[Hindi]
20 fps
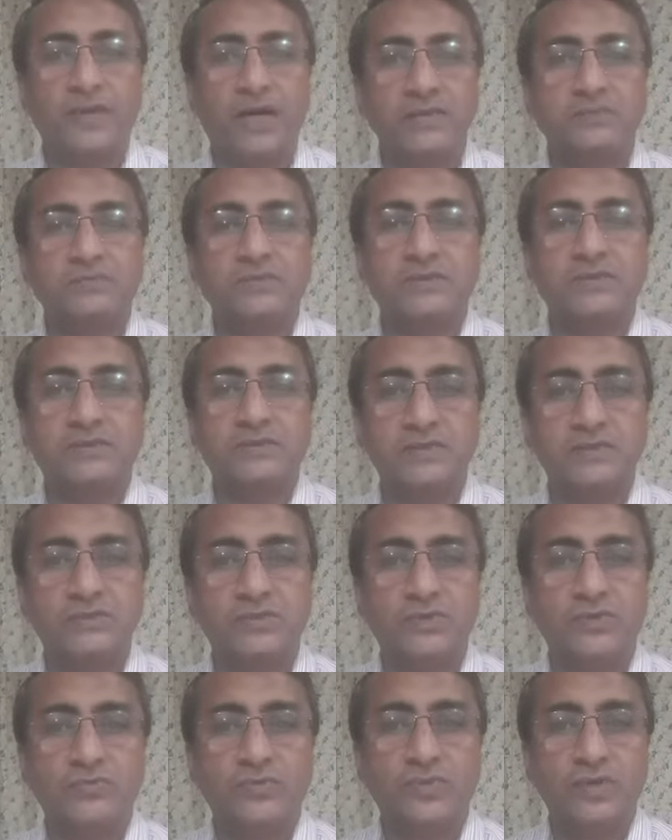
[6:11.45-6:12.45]
पाँच मिनिस्ट्रीज़
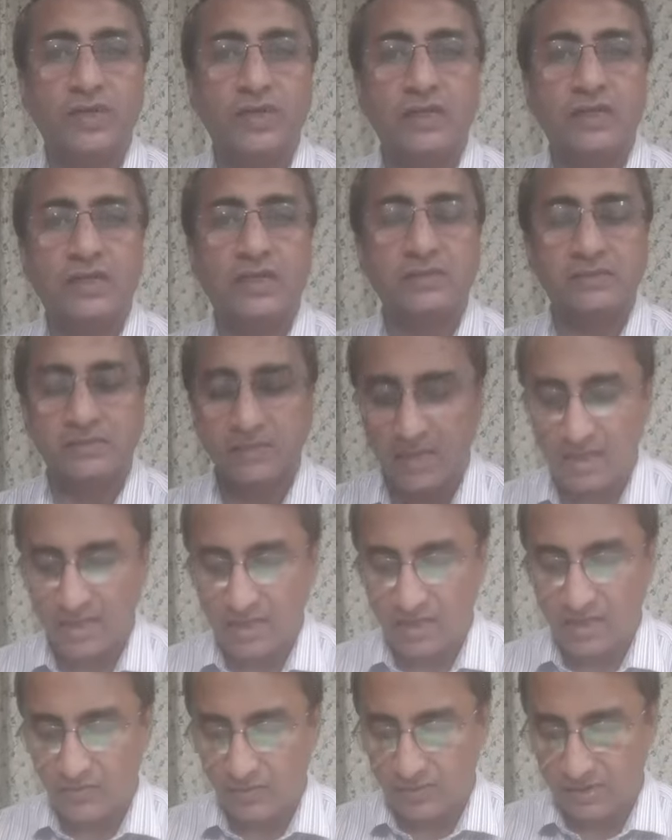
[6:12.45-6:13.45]
जो है वो लेने का इंतज़ार
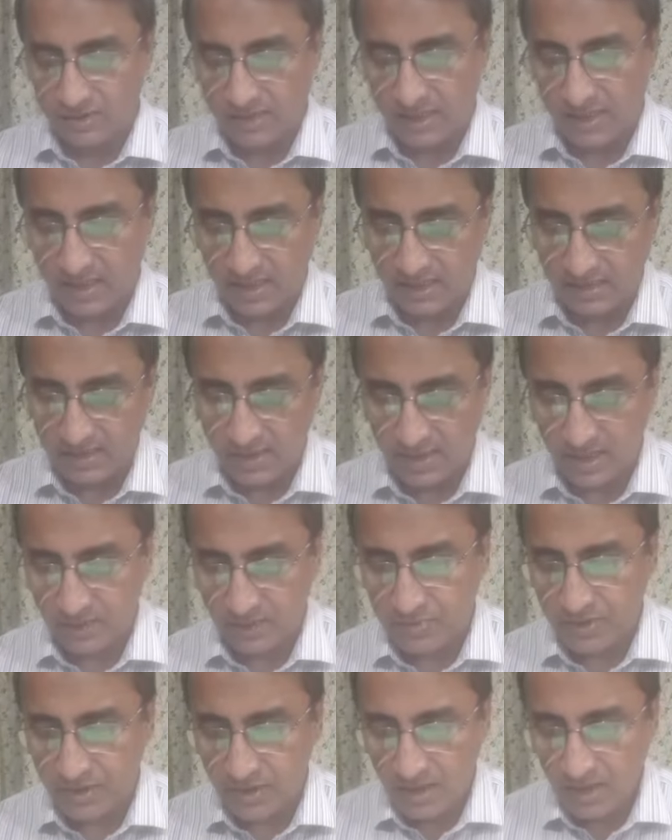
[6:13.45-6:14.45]
कर रहा है वो इंतज़ार ही करते रहेंगे
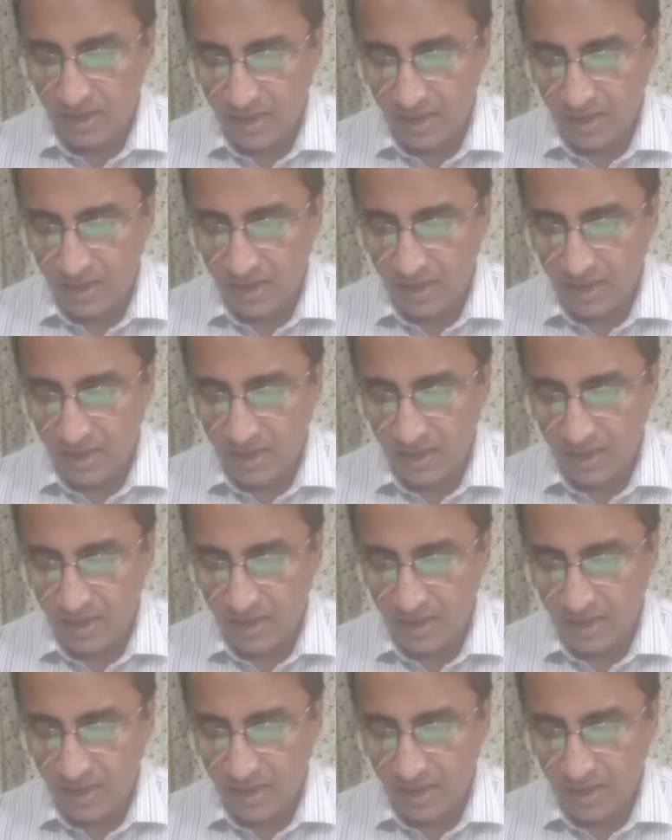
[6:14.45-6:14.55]
फिर